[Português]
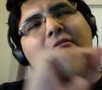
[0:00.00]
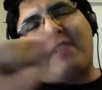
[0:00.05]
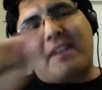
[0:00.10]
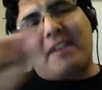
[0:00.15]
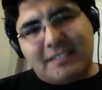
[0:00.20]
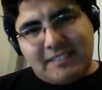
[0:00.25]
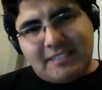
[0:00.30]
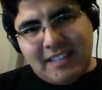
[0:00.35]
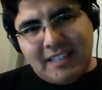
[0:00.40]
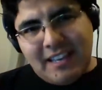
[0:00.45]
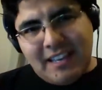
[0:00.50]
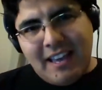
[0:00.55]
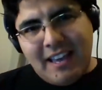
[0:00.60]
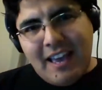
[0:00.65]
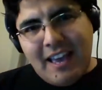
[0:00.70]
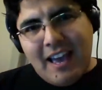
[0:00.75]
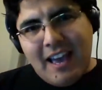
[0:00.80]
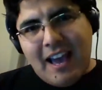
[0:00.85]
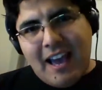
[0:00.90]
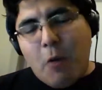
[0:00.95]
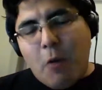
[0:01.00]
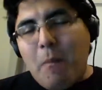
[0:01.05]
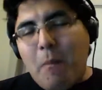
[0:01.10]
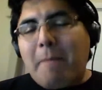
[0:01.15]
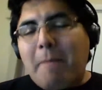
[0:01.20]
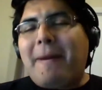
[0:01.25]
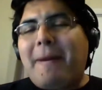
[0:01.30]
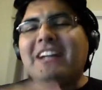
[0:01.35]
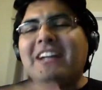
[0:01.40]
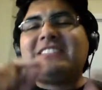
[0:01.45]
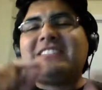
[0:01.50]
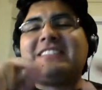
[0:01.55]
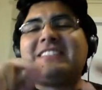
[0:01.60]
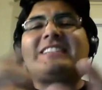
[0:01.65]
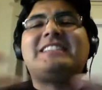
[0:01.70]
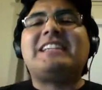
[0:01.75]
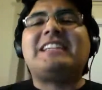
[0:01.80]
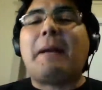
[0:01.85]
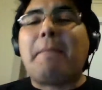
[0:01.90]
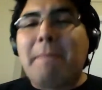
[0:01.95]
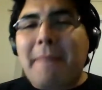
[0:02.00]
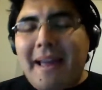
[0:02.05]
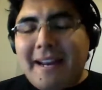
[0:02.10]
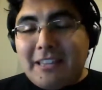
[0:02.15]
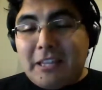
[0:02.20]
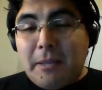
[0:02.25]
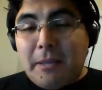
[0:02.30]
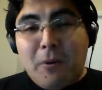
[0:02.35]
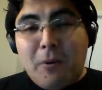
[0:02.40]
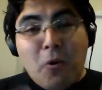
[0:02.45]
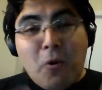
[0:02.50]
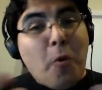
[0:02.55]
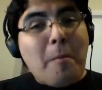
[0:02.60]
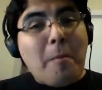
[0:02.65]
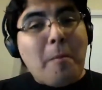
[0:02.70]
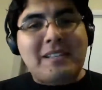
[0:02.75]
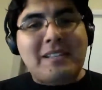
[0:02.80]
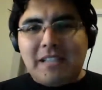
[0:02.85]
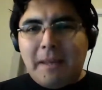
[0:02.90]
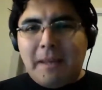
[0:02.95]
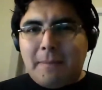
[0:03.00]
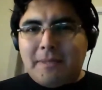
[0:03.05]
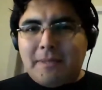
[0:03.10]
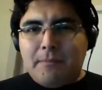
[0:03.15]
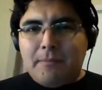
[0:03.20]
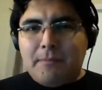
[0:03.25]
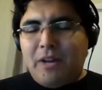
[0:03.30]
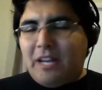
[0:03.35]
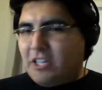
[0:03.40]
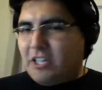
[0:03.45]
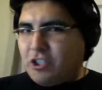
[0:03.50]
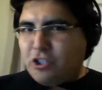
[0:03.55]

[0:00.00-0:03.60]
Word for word: fazer uma página ser aberta para eu começar a manipular.